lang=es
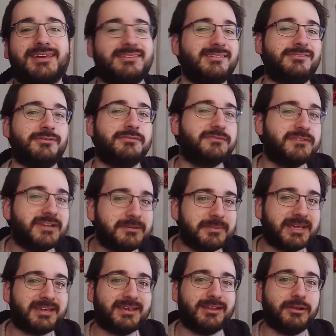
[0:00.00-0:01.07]
Es de esos
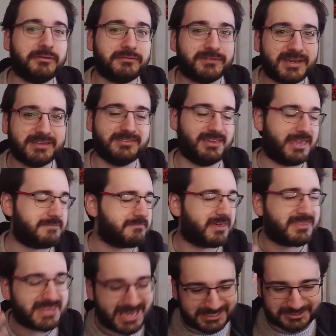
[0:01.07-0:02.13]
filmes que los ves e
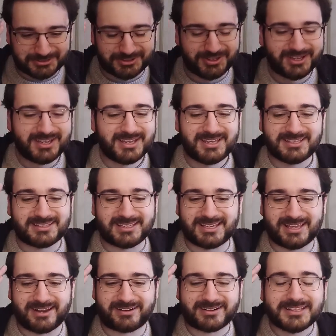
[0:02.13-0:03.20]
inmediato
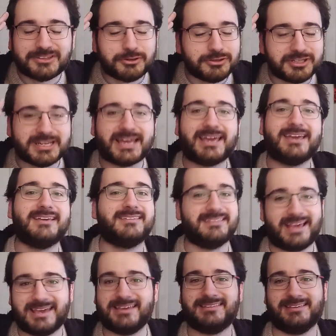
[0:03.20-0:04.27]
te
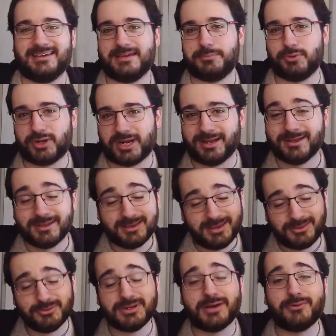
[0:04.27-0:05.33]
retrotraes a esa época.
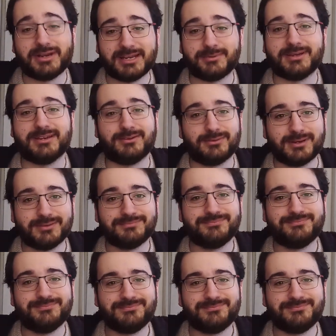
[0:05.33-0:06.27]
Es una buena película.